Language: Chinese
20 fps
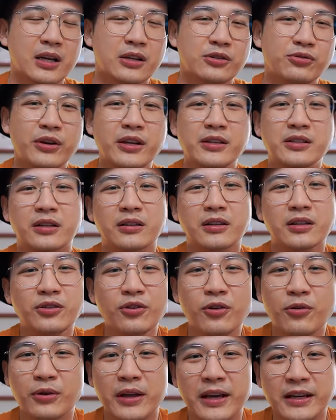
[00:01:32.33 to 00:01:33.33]
所以整个
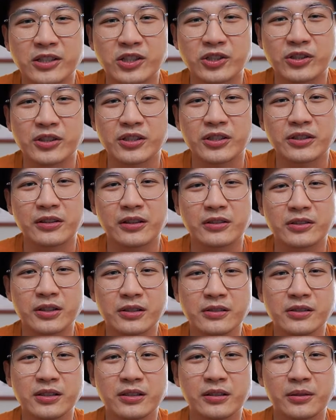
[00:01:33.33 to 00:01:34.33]
幼年时期呢，
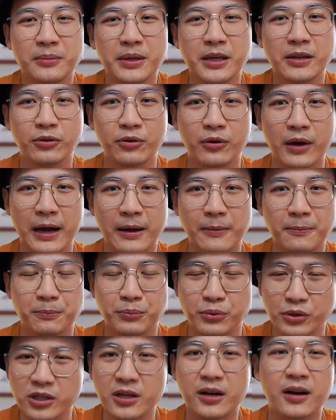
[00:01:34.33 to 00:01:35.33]
甄姬的命运啊
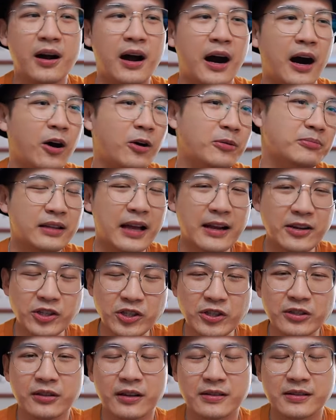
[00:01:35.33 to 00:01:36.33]
不是很好。但
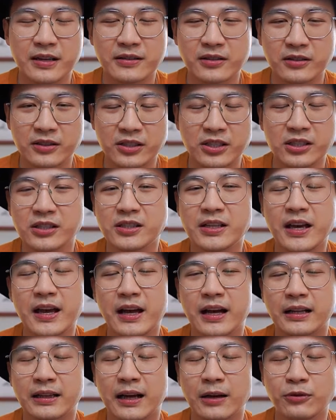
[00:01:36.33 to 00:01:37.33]
是呢，在这期间
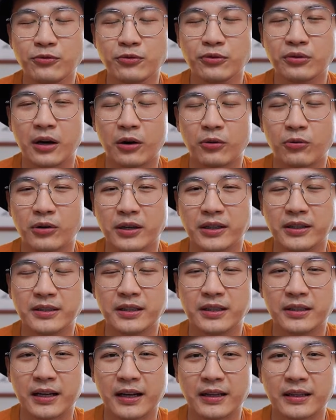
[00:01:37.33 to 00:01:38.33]
啊，她遇到过一
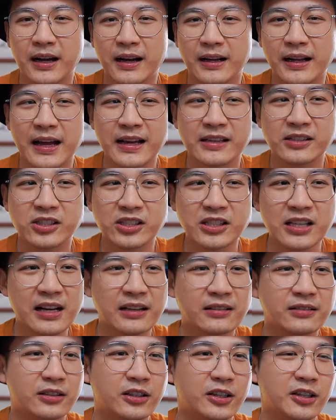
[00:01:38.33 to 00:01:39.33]
个给她看
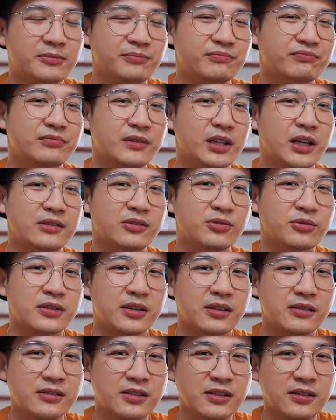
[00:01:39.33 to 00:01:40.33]
相的人啊，就
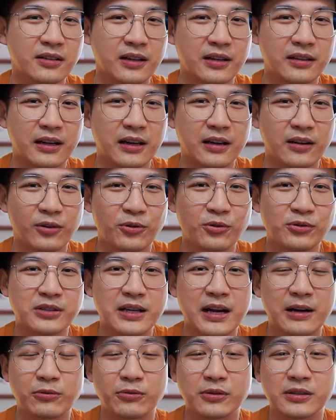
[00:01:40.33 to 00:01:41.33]
曾经给她留
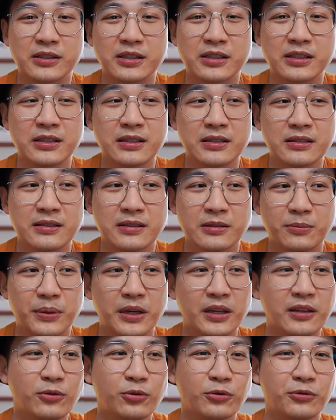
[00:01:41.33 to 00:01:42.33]
下过七字
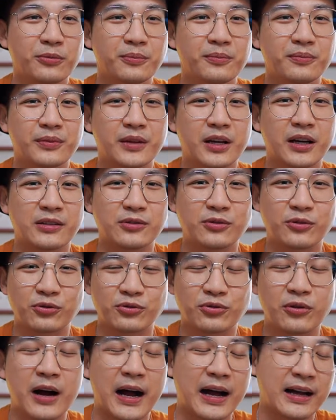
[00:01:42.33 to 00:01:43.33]
评语啊，就
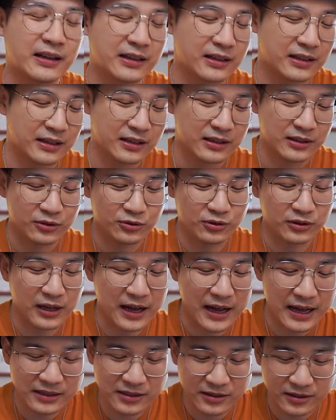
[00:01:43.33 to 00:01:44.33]
说啊，说
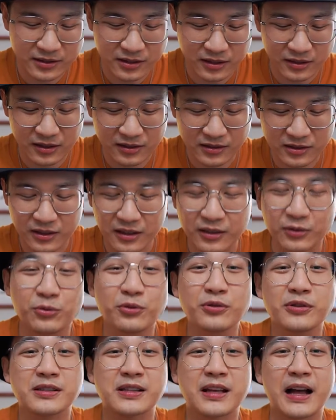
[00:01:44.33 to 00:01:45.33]
她这这个这个
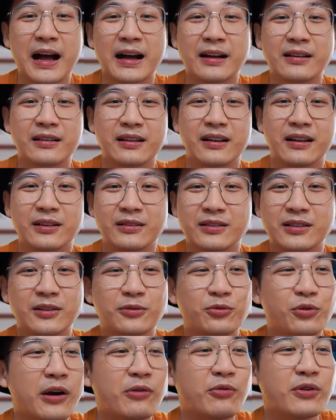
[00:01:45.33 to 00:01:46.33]
女子啊，啊，这个
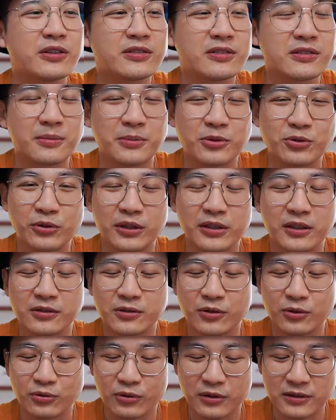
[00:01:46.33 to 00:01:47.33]
原文是怎么说呢？
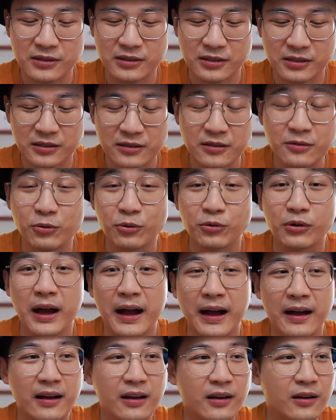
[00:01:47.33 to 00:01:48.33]
就是说此女
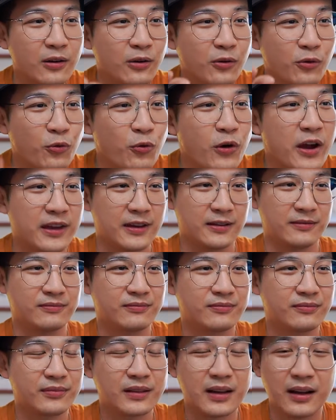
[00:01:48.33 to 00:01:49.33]
啊，贵
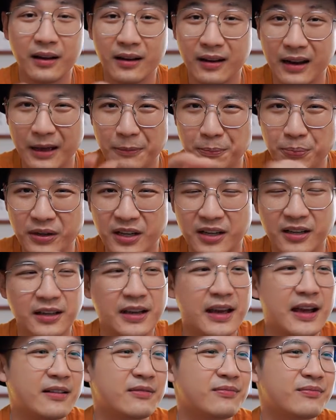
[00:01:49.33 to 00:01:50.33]
来不可
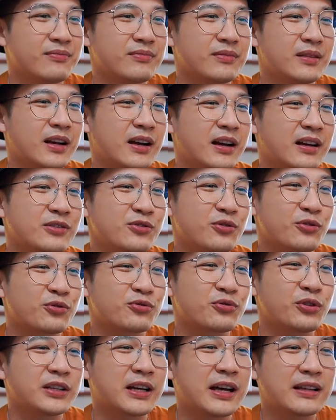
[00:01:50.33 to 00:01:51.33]
言啊，就是
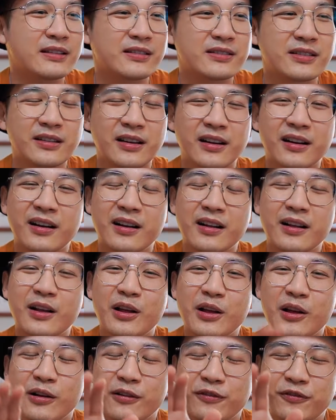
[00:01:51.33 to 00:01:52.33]
说她的这个
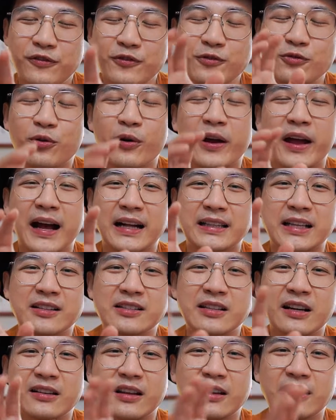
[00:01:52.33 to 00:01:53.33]
富贵啊，她
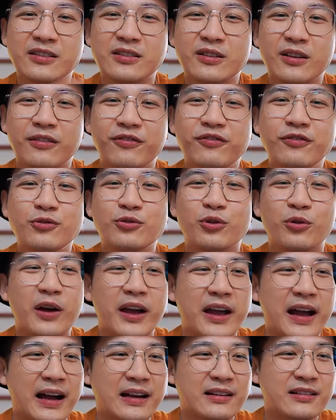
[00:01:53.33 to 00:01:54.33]
将来的这个富
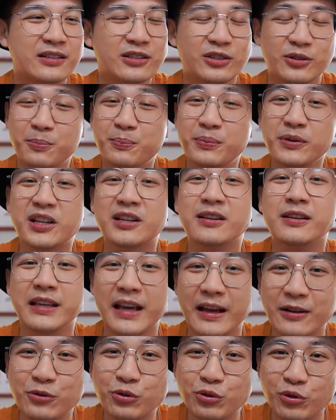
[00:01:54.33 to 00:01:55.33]
贵啊是不可
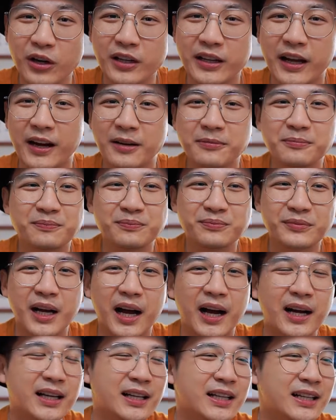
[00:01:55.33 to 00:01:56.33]
言说的啊。